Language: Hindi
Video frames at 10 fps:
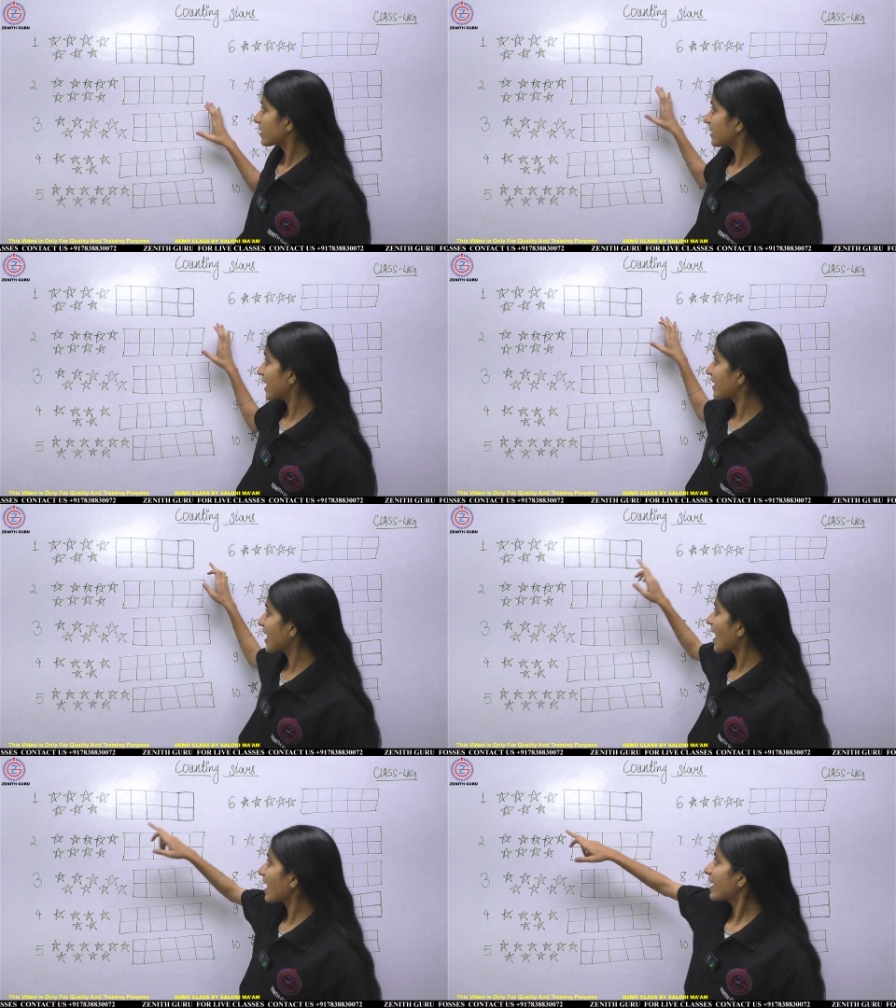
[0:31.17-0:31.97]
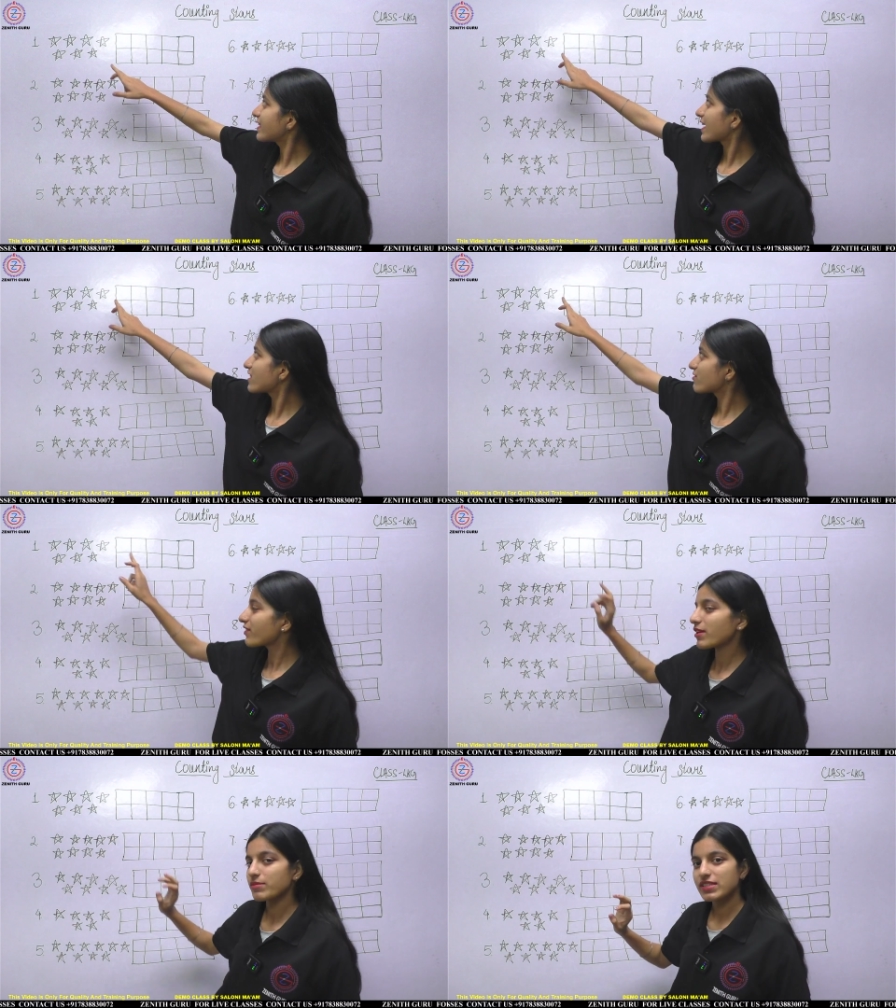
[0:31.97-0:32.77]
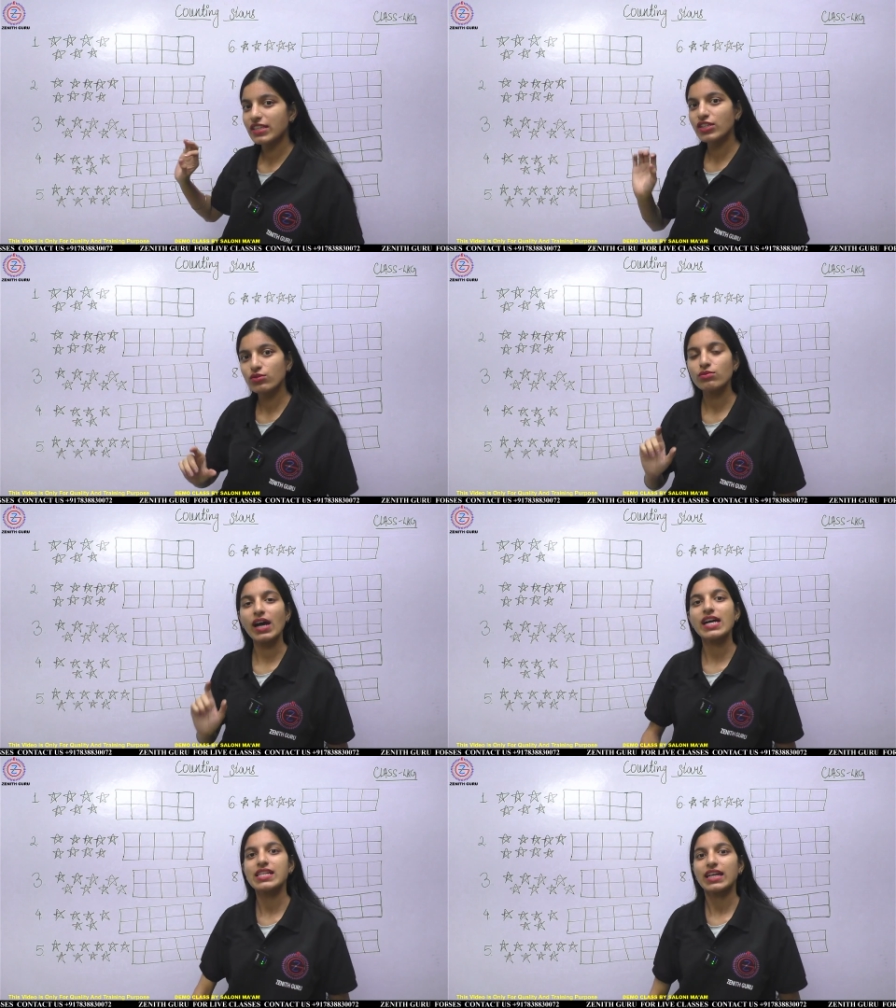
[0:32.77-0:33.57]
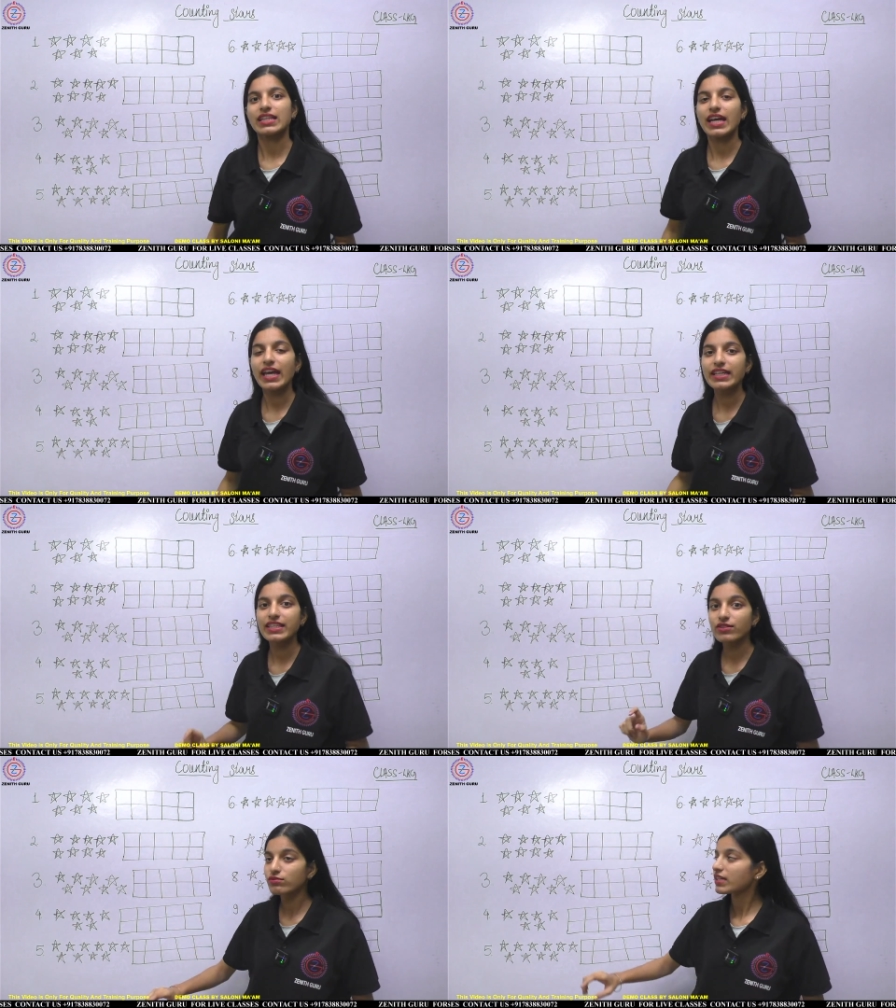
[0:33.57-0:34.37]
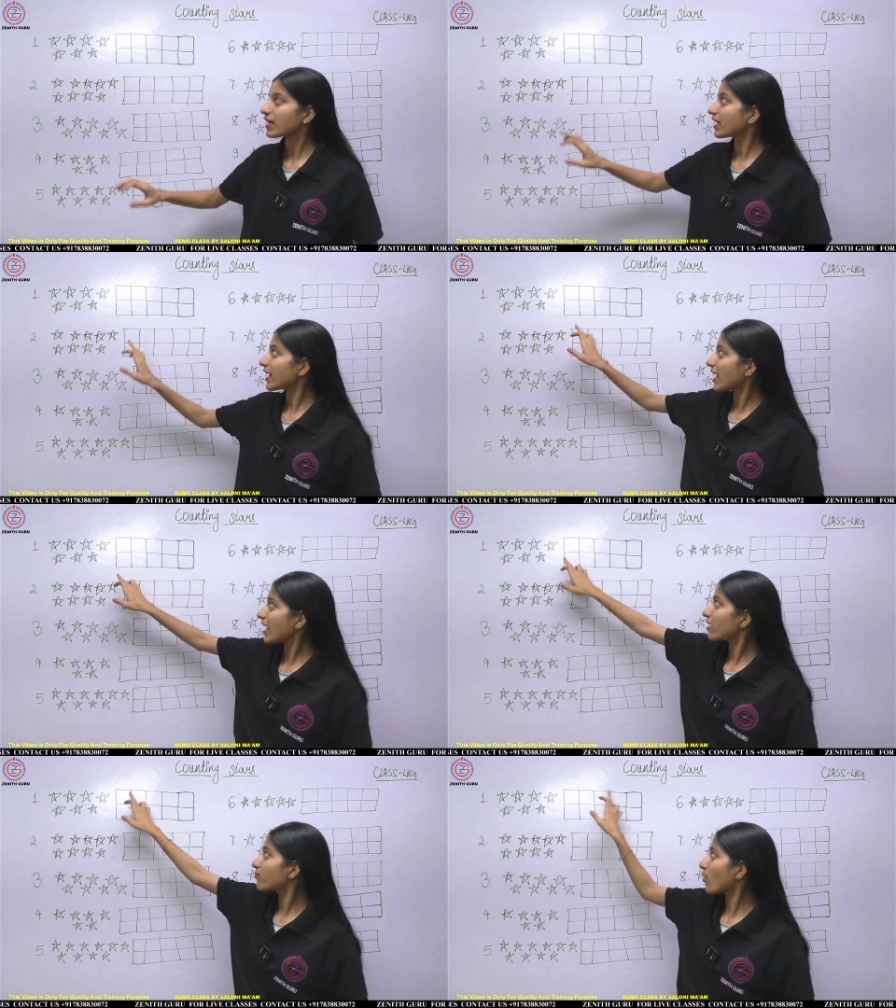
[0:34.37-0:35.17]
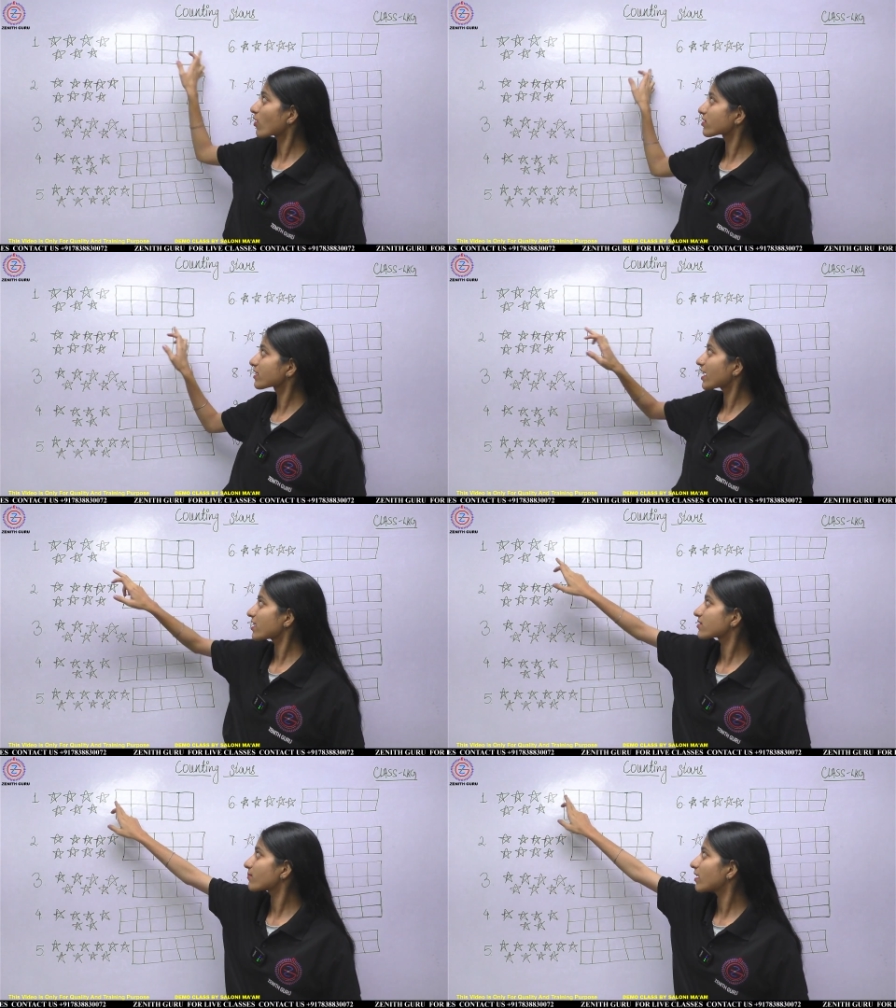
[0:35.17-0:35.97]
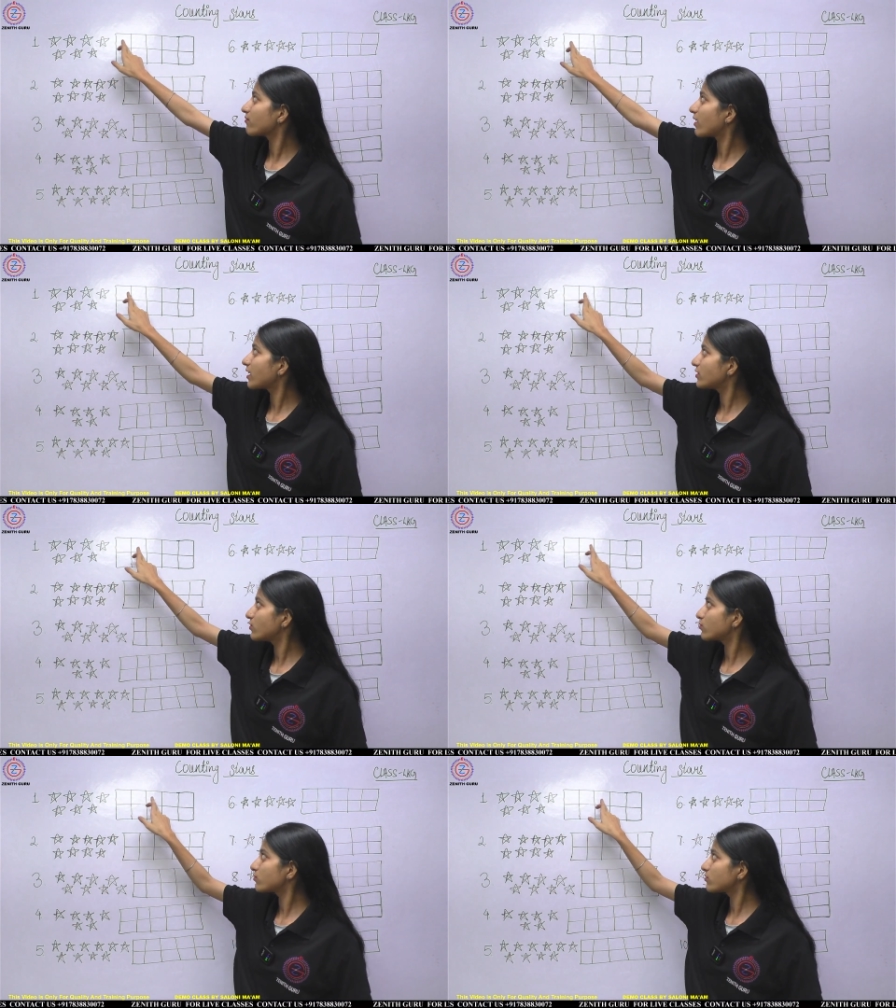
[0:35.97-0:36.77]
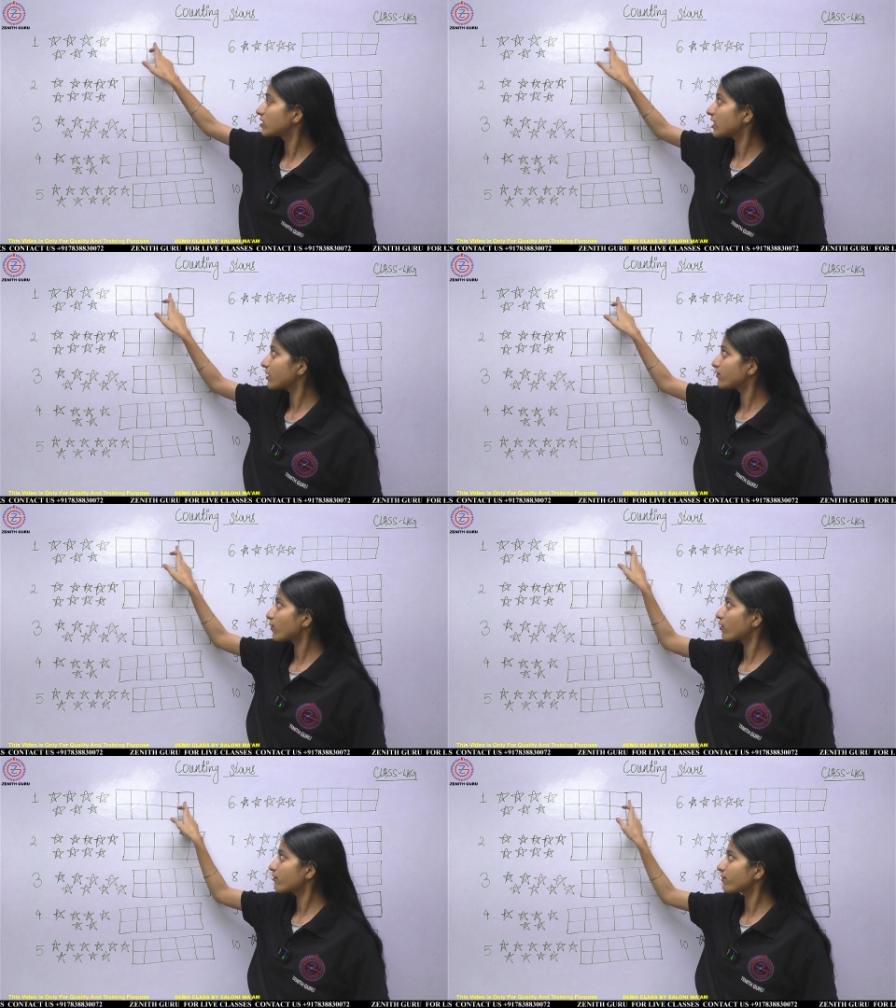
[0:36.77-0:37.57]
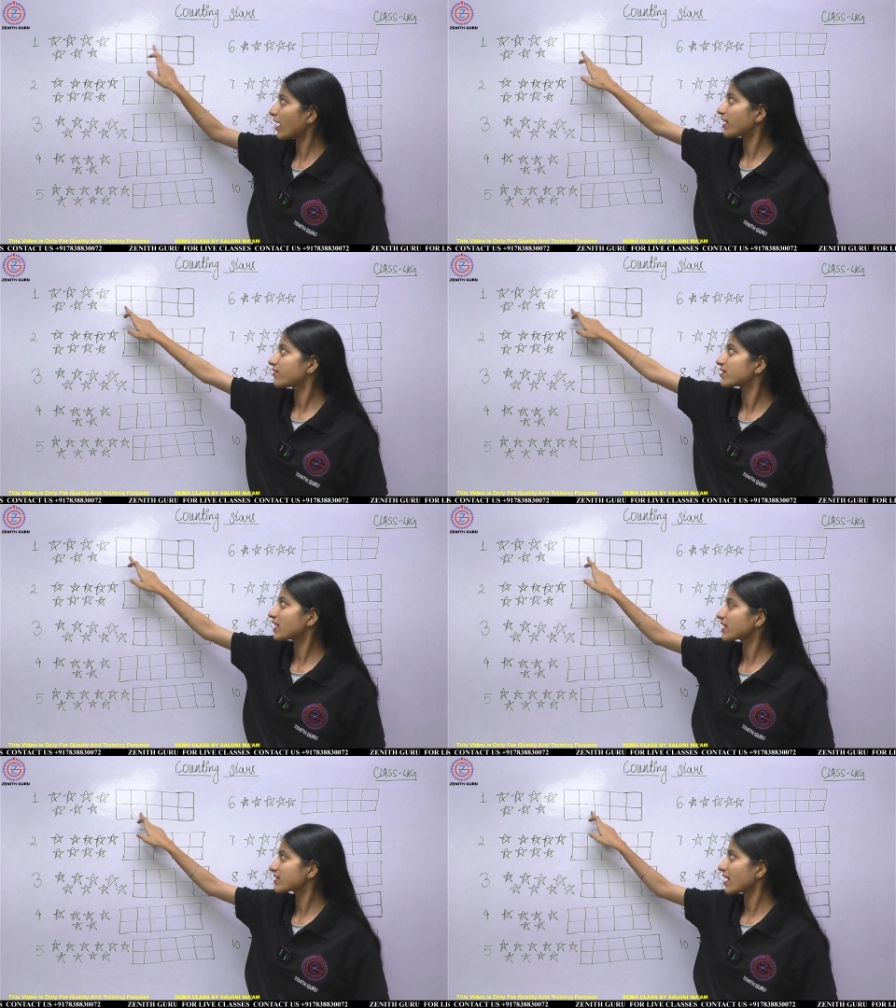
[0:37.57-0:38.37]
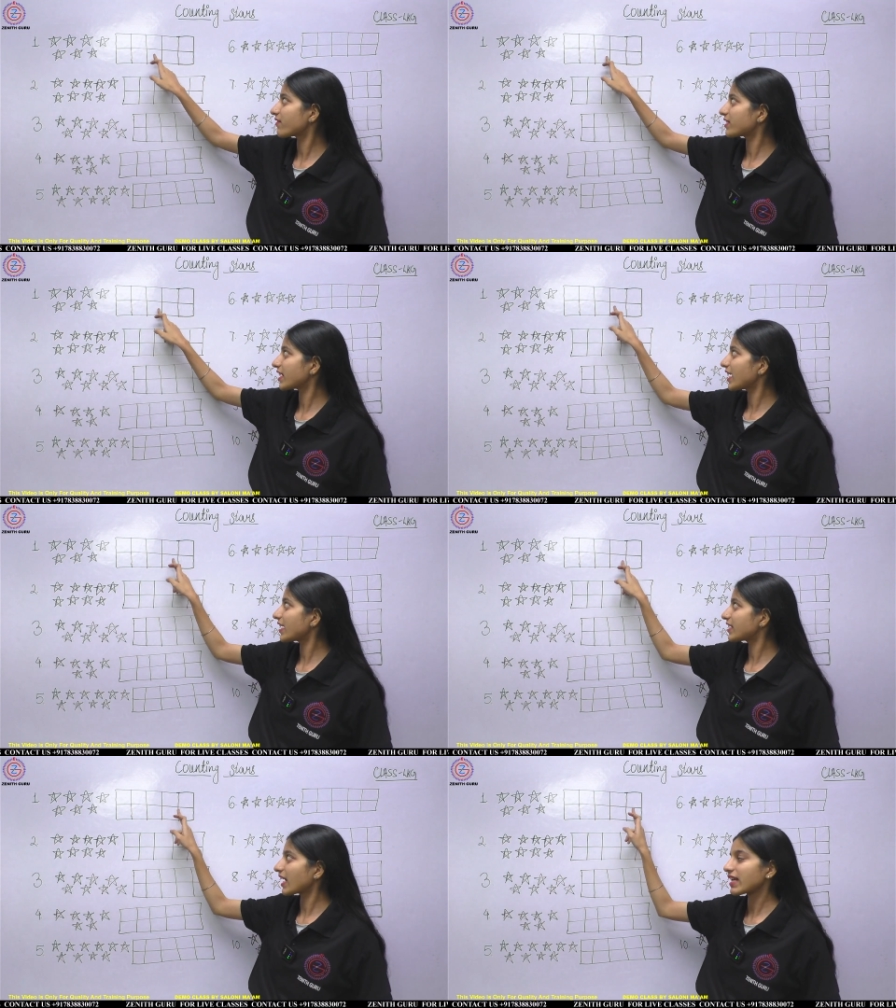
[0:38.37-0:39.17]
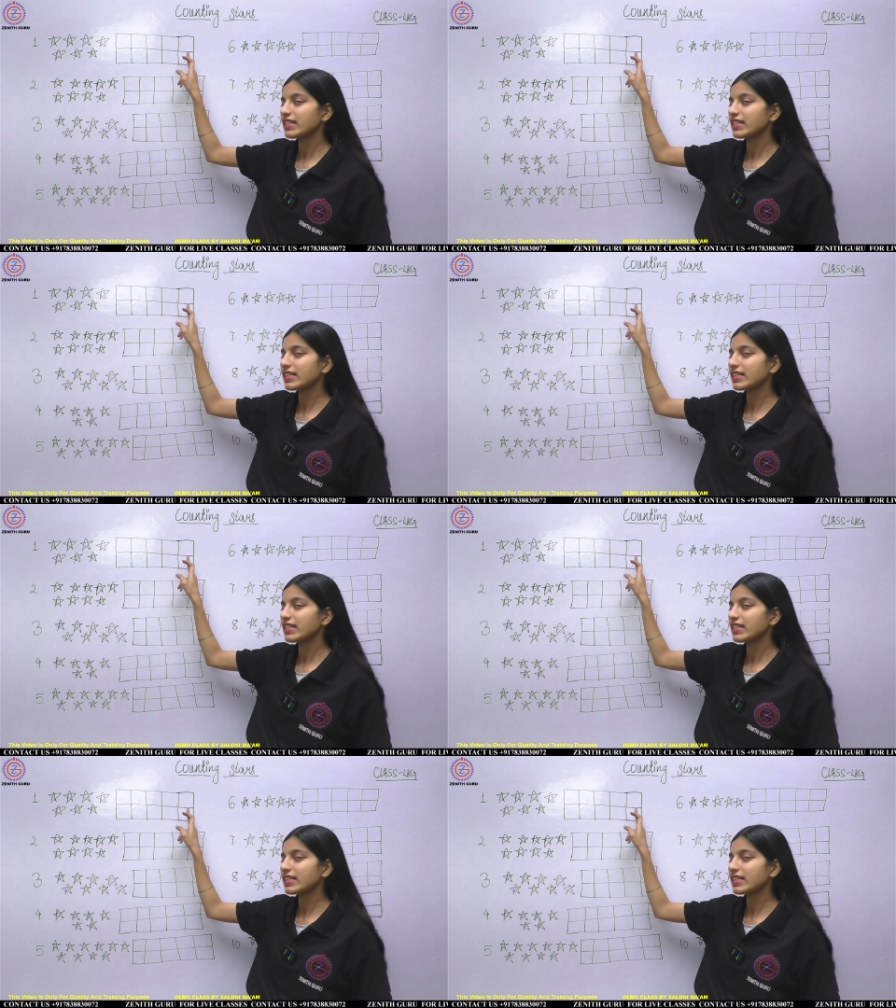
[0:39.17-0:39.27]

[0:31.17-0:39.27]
ये क्या है टेंस फ्रेम इसे क्यों कहा जाता है क्योंकि एक बॉक्स के इसमें वन टू थ्री फोर फाइव सिक्स सेवन एट नाइन